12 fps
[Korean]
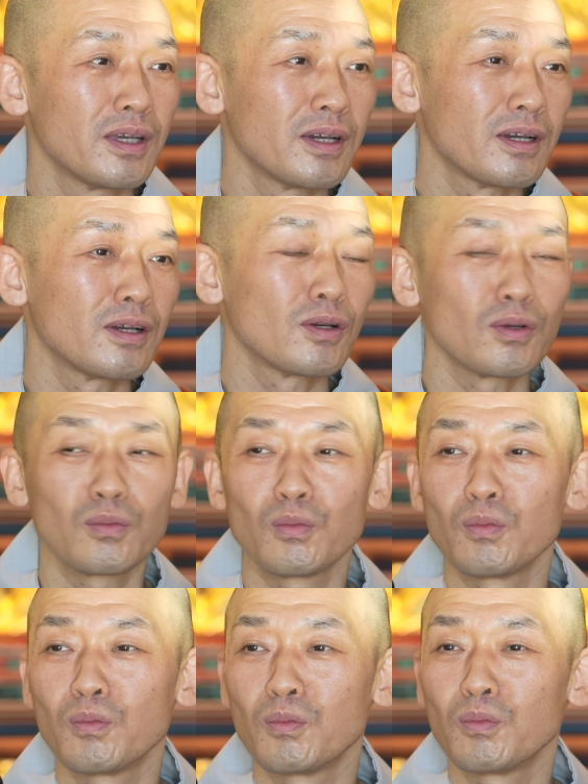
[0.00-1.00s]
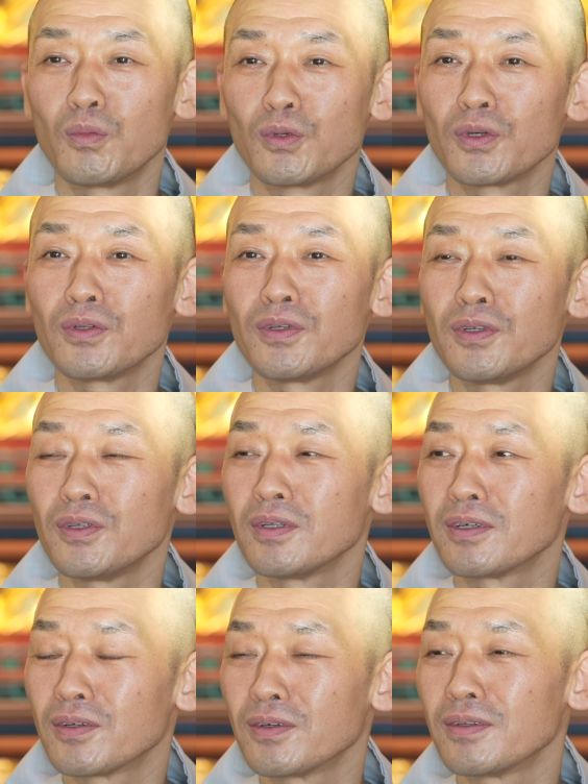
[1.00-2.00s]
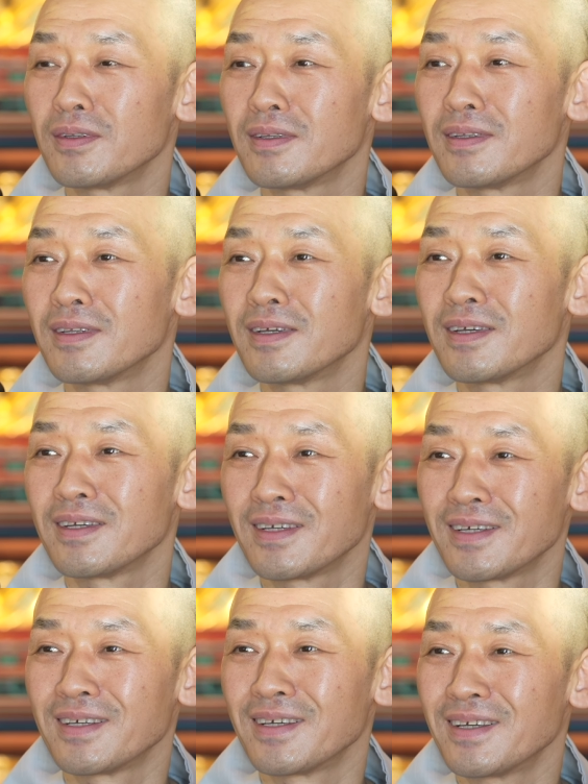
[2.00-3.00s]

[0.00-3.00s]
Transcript: 어, 모셔드린 그런 예,